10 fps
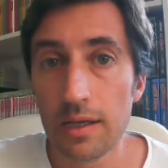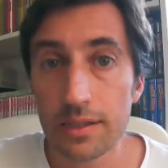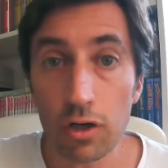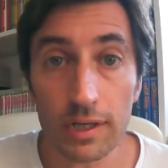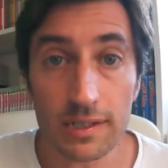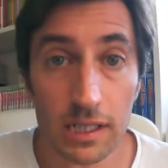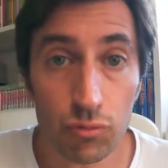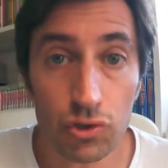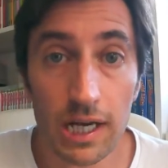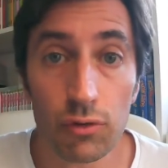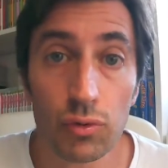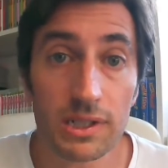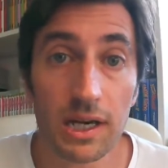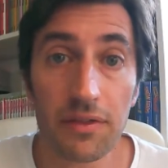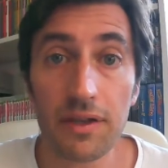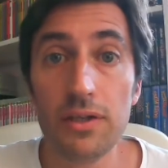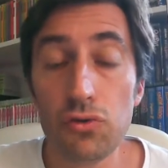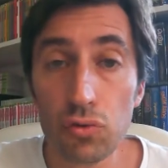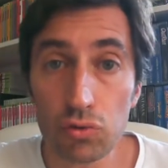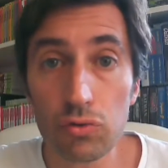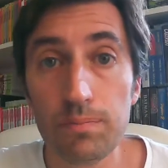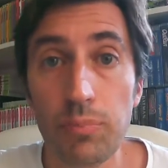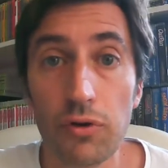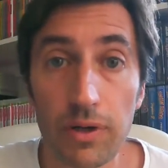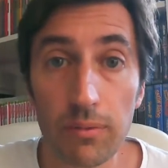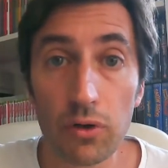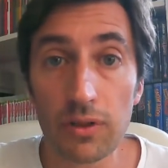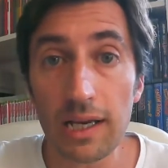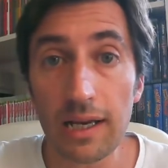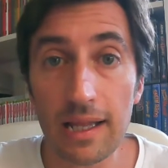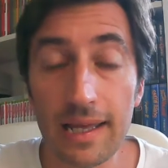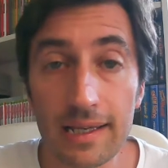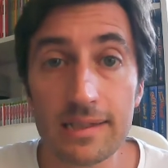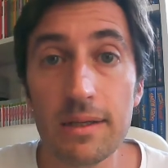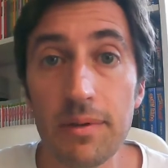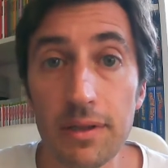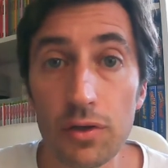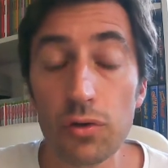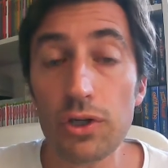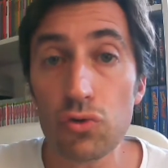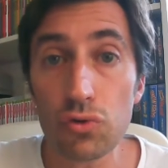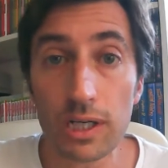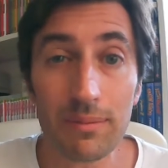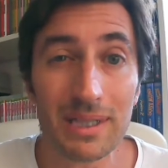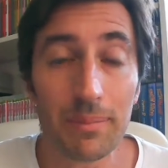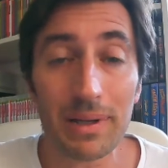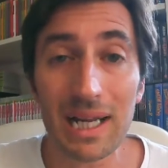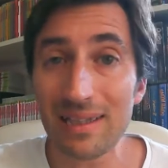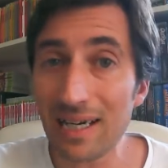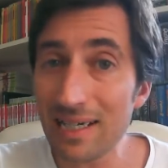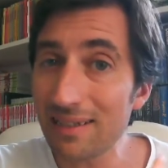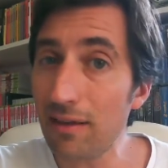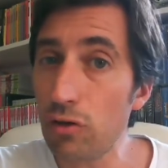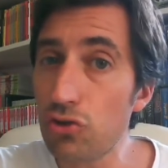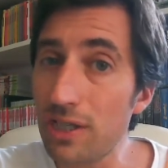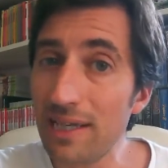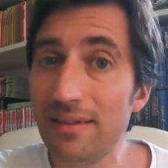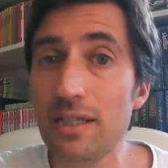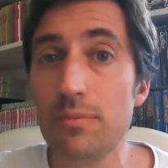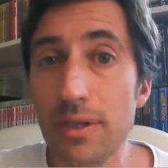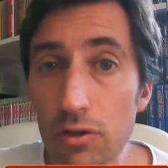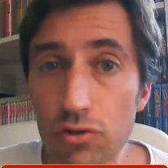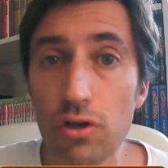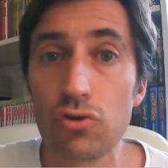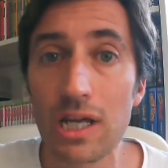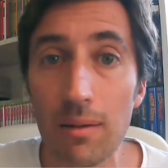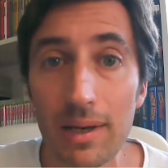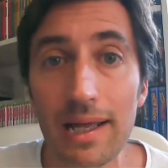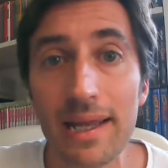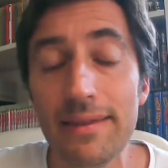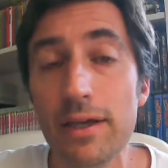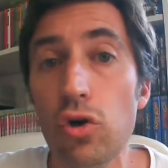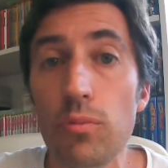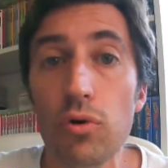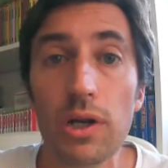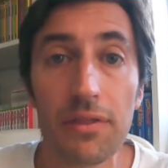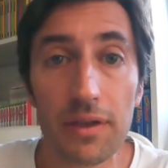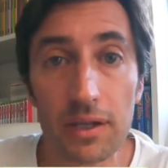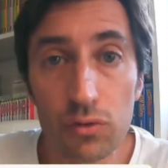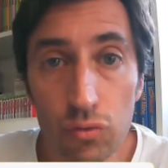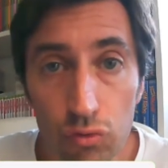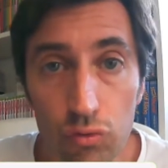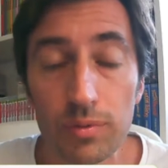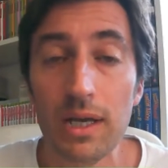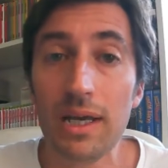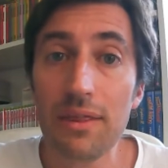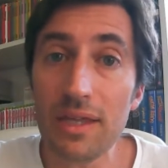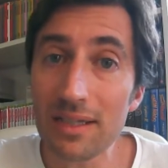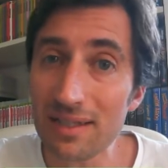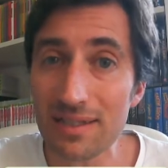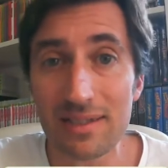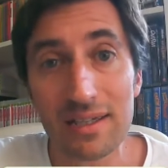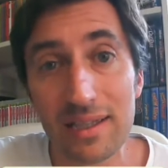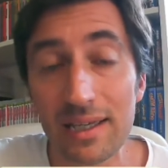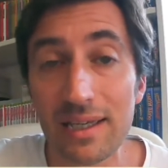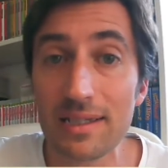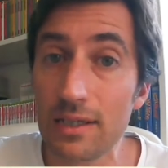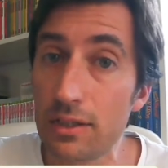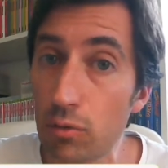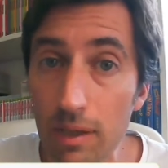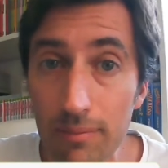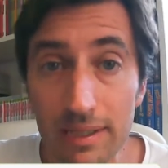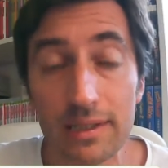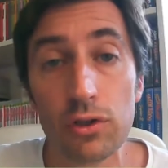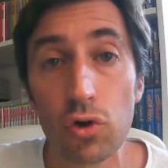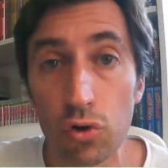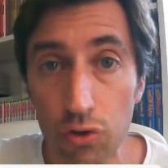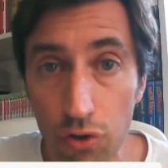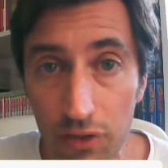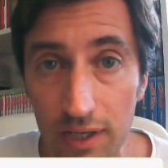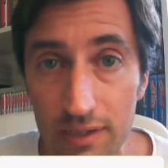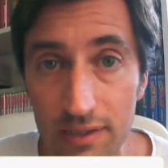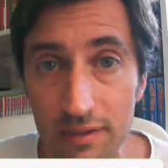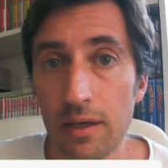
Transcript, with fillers: Si lo que estás buscando es crecer en YouTube, por favor dale like a este vídeo y suscríbete para enterarte de los siguientes vídeos en los que hablaré de cómo crecer en YouTube y ciertas estrategias que seguramente no conozcas.